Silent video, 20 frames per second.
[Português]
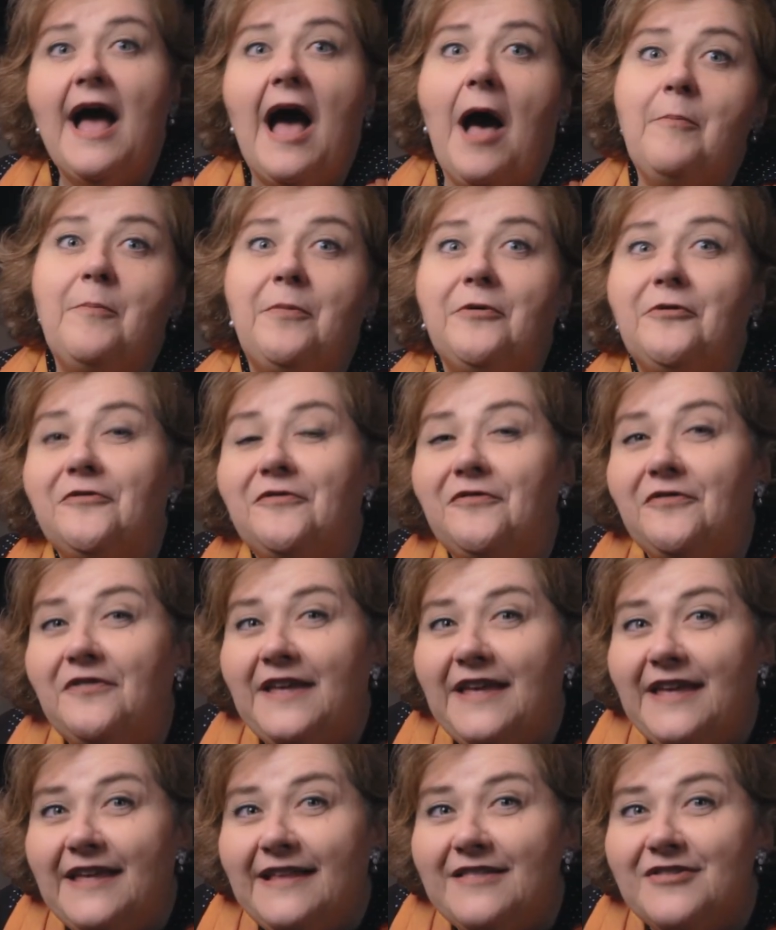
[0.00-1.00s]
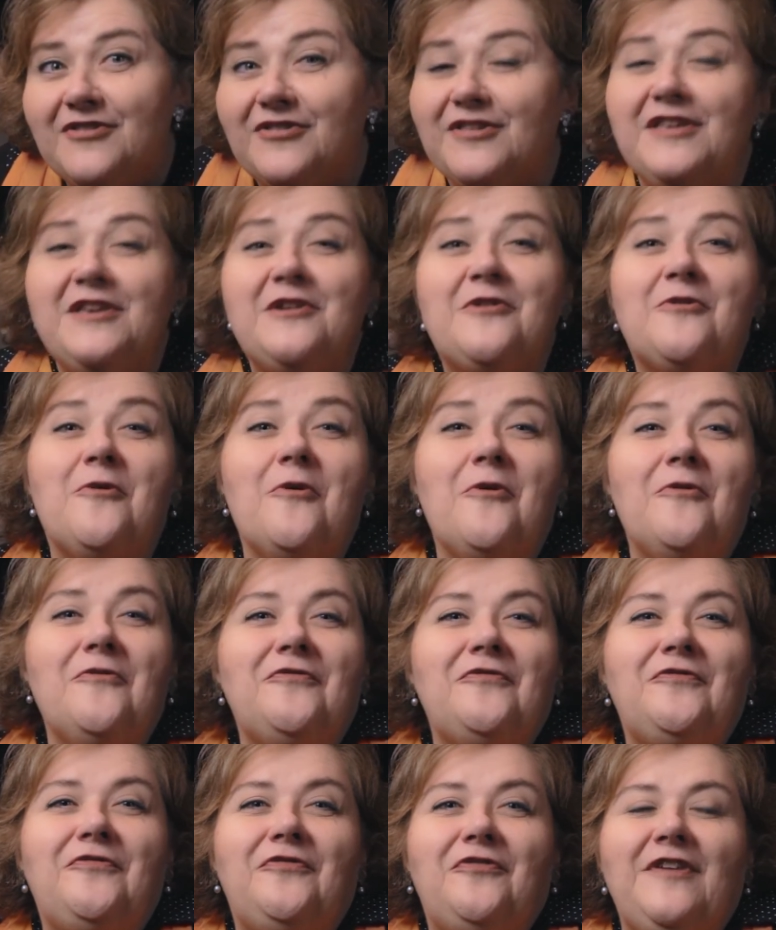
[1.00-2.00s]
Aproveite e
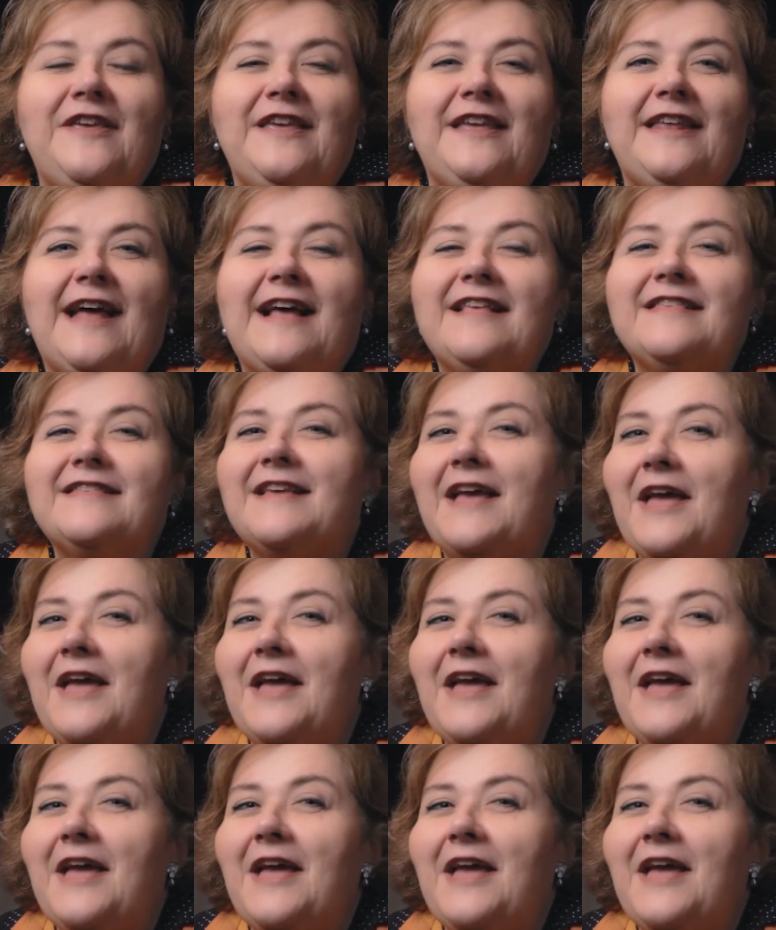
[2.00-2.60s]
confira as